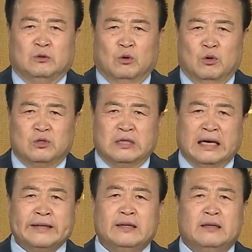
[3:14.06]
또
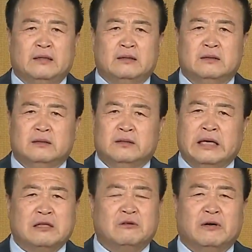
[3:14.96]
자기를
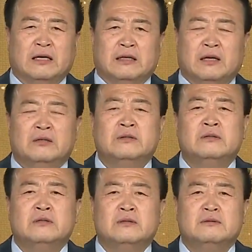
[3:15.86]
깨뜨려 가는
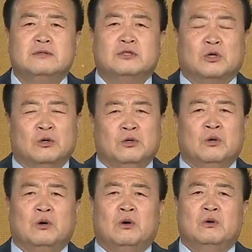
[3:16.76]
데는
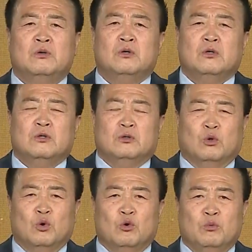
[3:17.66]
전혀
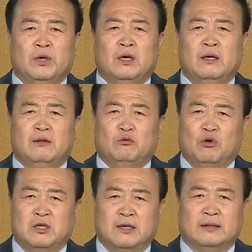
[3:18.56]
도움이
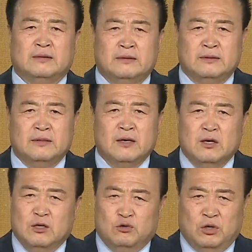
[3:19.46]
되질 않는
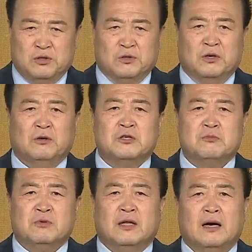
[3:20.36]
죄성인
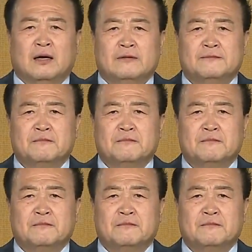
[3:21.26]
것입니다.